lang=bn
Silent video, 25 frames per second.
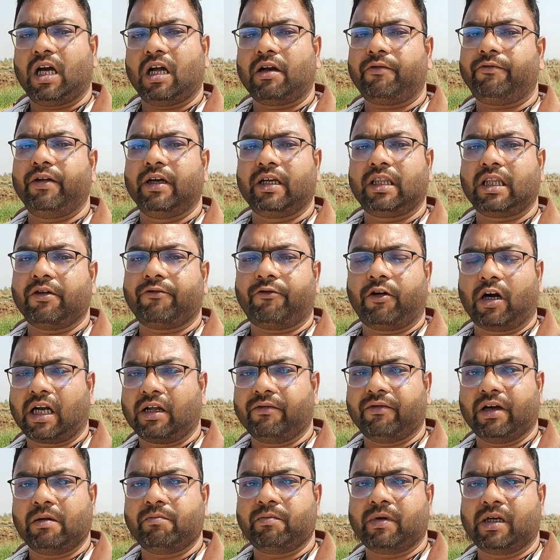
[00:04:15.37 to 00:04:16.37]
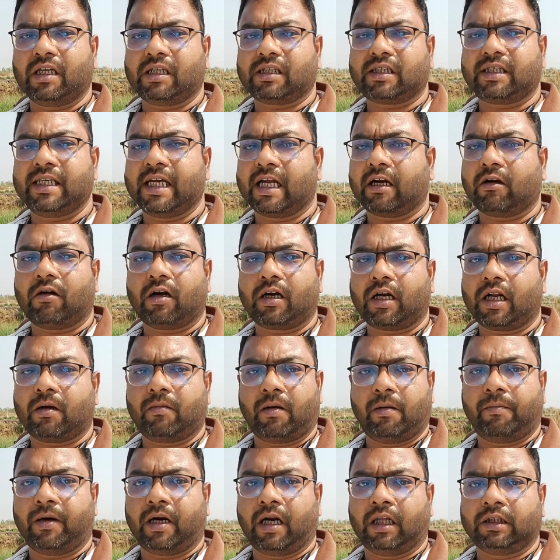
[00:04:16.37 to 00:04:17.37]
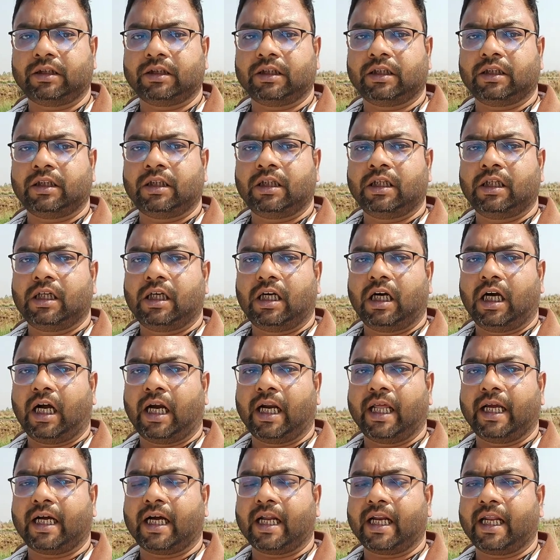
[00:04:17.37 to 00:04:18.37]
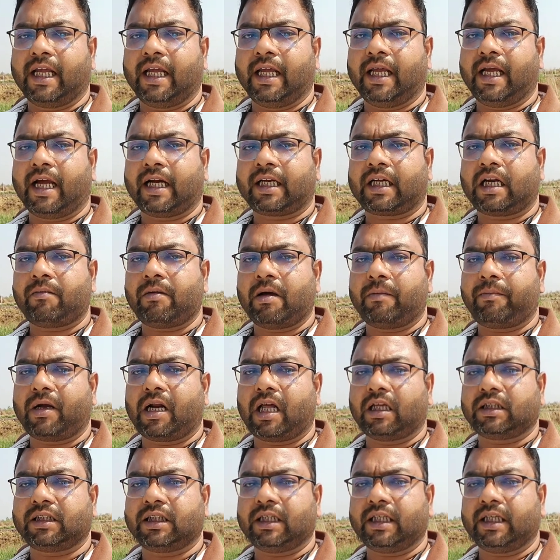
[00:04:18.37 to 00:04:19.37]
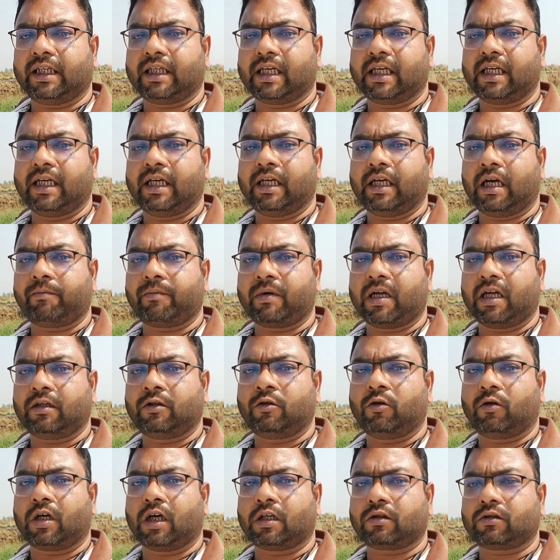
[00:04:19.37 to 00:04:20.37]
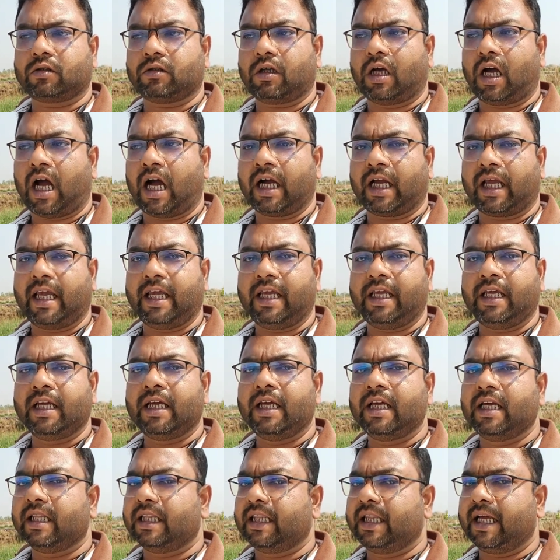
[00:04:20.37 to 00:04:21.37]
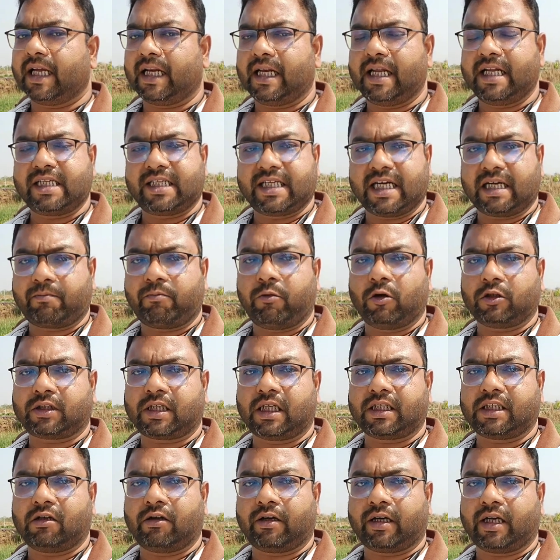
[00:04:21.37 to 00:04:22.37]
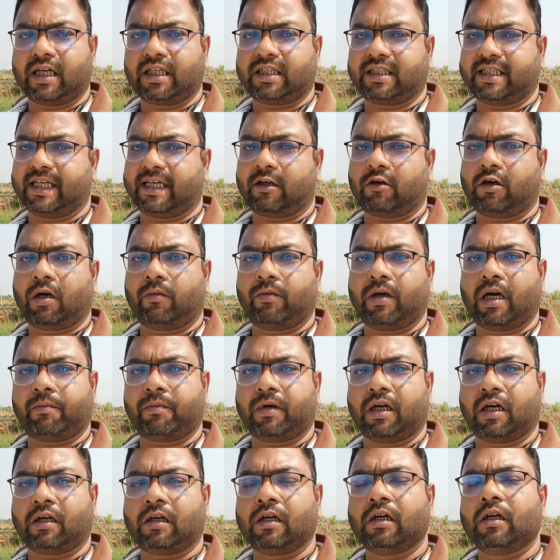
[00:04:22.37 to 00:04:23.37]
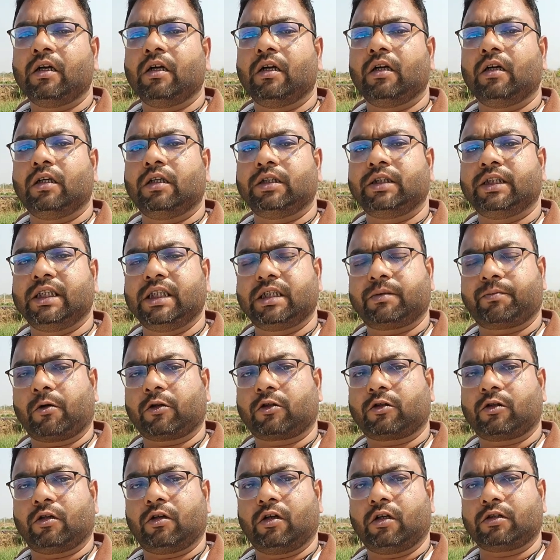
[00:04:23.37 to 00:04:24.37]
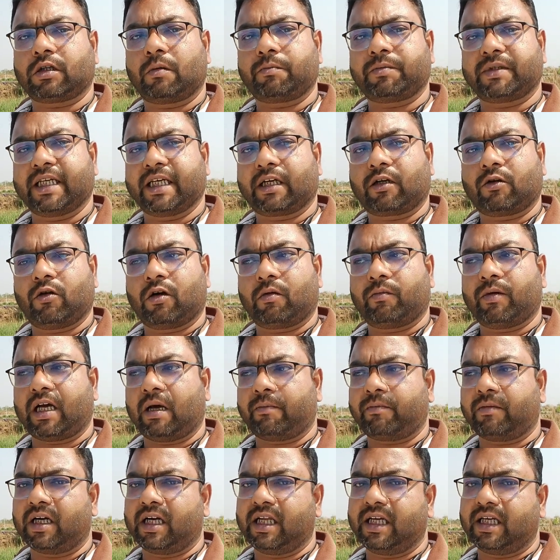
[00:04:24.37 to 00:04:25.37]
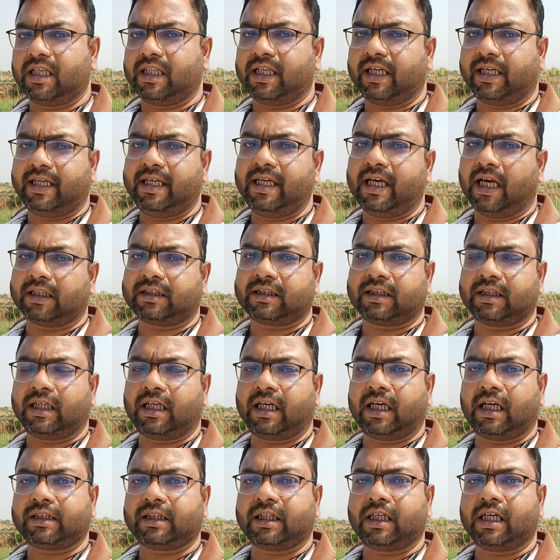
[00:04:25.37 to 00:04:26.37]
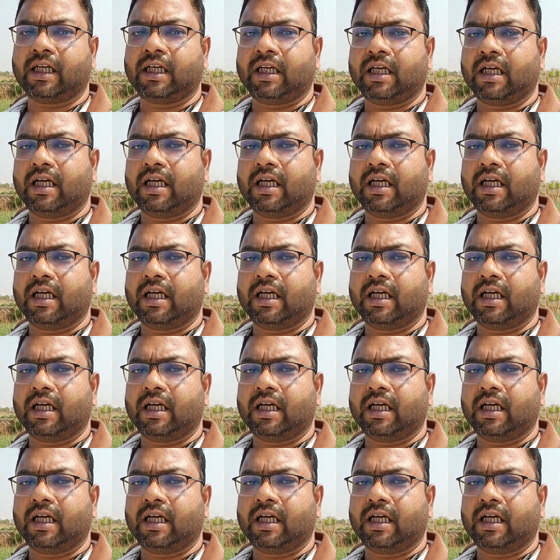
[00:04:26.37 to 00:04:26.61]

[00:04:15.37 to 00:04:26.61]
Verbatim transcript: আর ফিরতে ফর্টি ফাইভ মিনিটস দেড় ঘন্টার ব্যাপার আছে আর এখানে একটা ব্যাপার আছে এখানে আপনার ঢোকার আগেই দেখলেন চেকপোস্ট আছে ওখানে চেক করবে আপনার জিনিসপত্রগুলো সব চেক করবে আপনার ডিকিতে কি আছে না আছে